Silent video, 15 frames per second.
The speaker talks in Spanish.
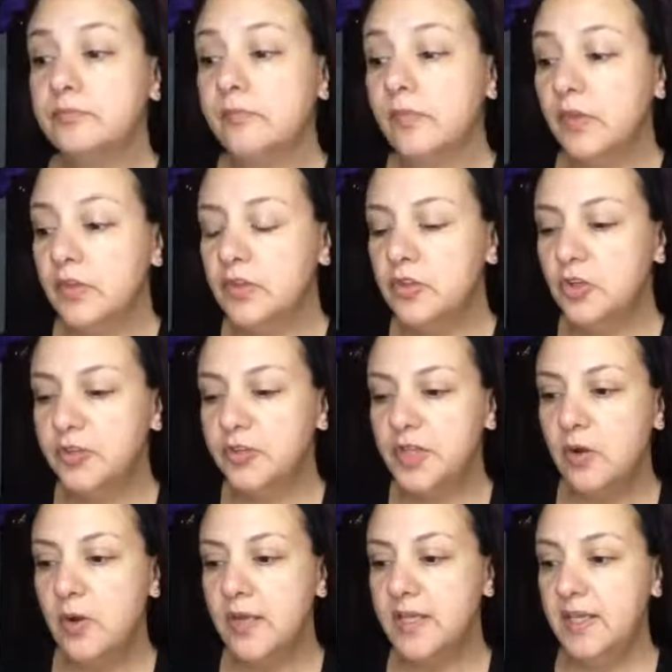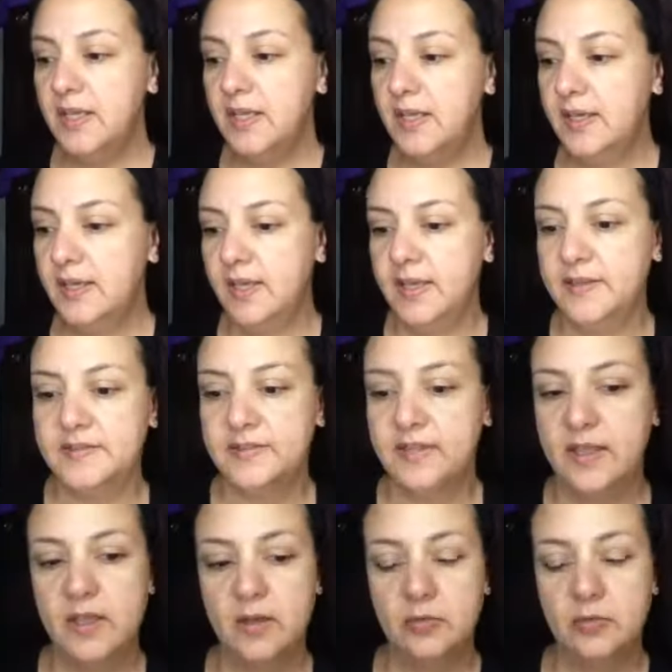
Yo tengo aquí este,